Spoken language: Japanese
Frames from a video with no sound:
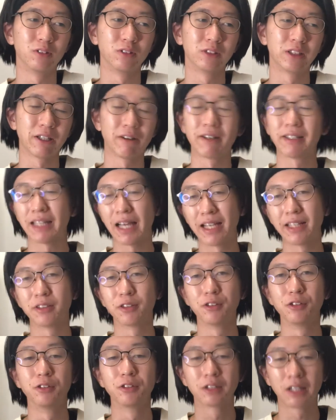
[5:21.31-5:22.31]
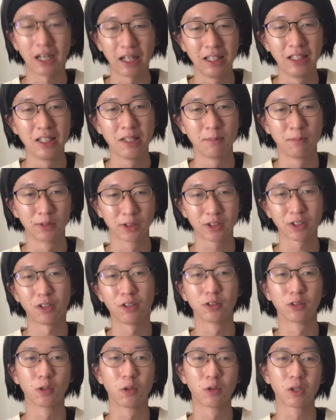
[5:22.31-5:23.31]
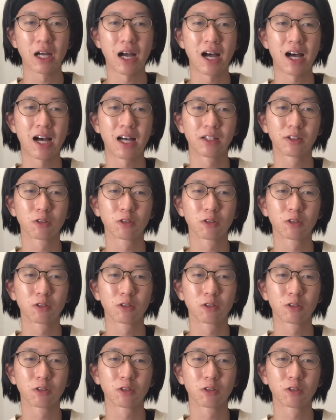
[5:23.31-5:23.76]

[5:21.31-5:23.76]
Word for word: ではないというかもちろん動画